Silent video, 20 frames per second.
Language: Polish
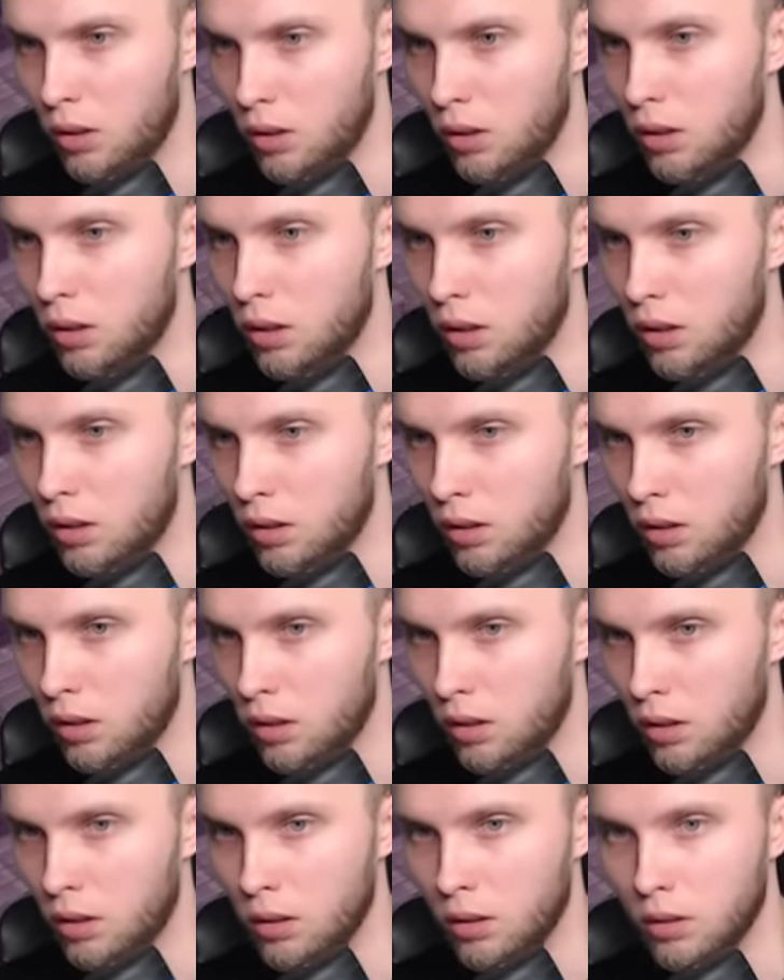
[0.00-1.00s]
O.
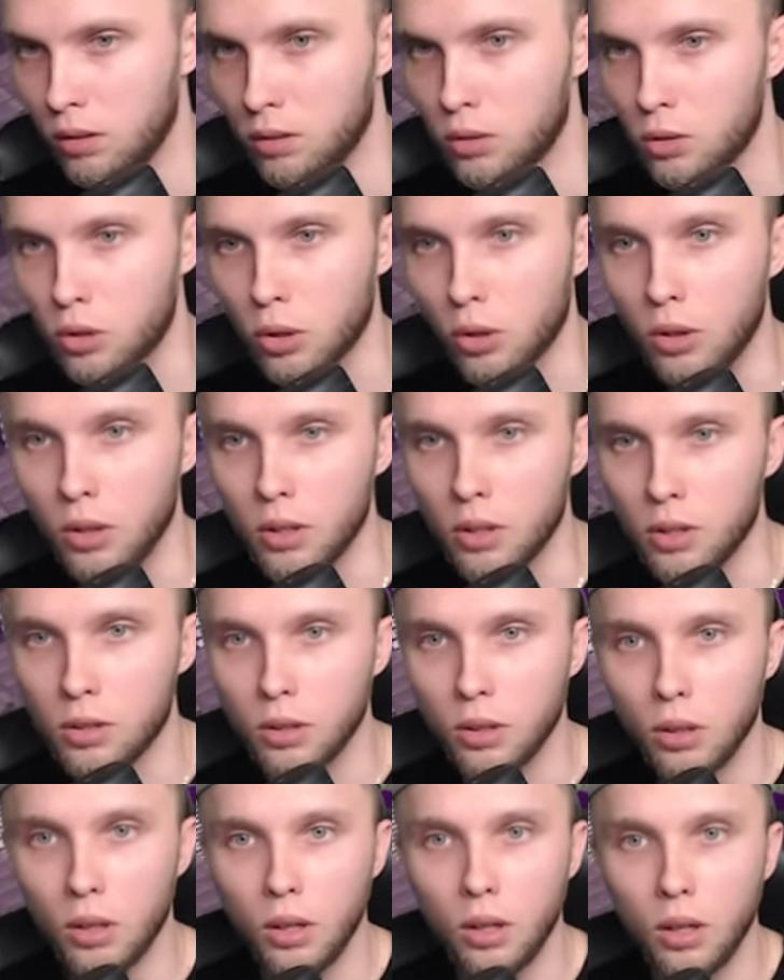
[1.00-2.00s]
Co
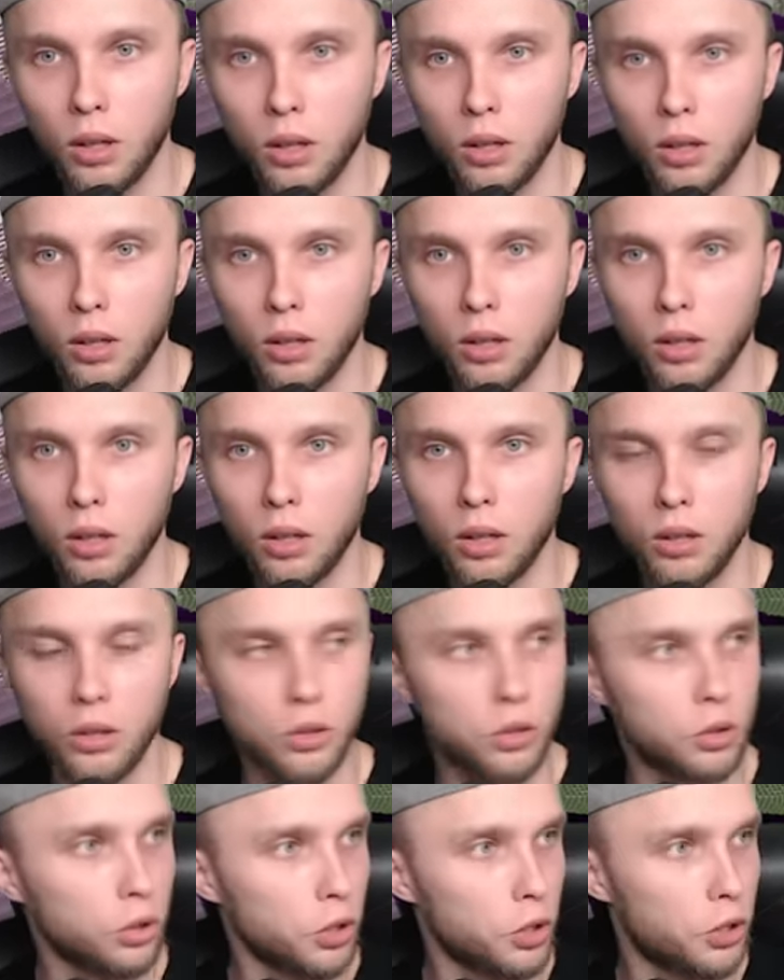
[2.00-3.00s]
jest?
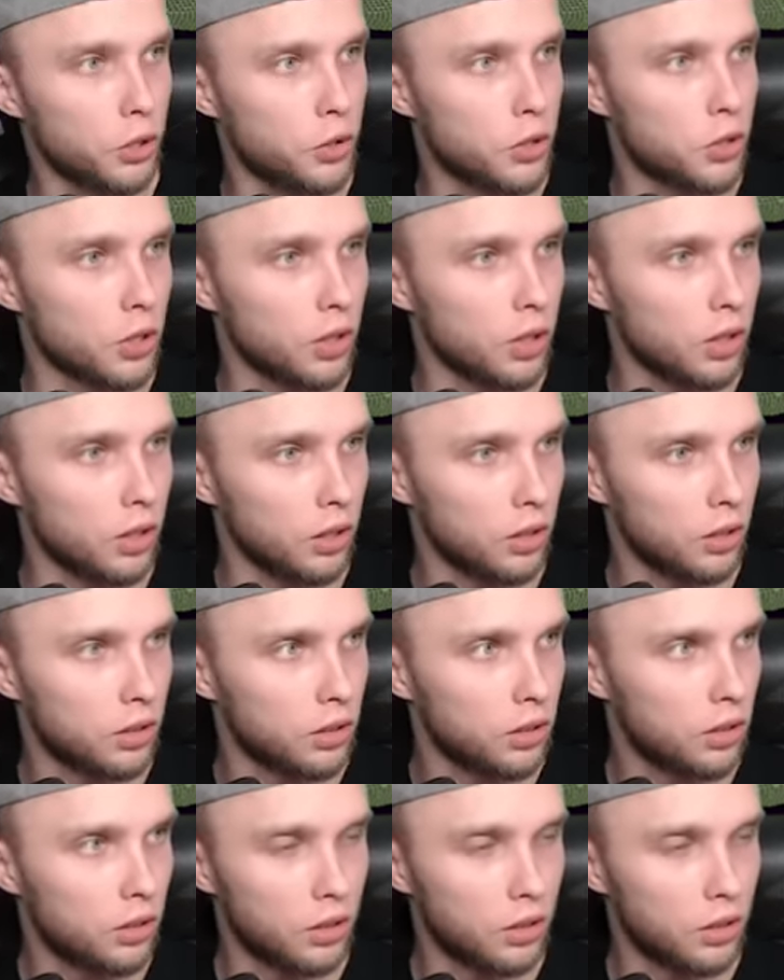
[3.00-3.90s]
Co się dzieje?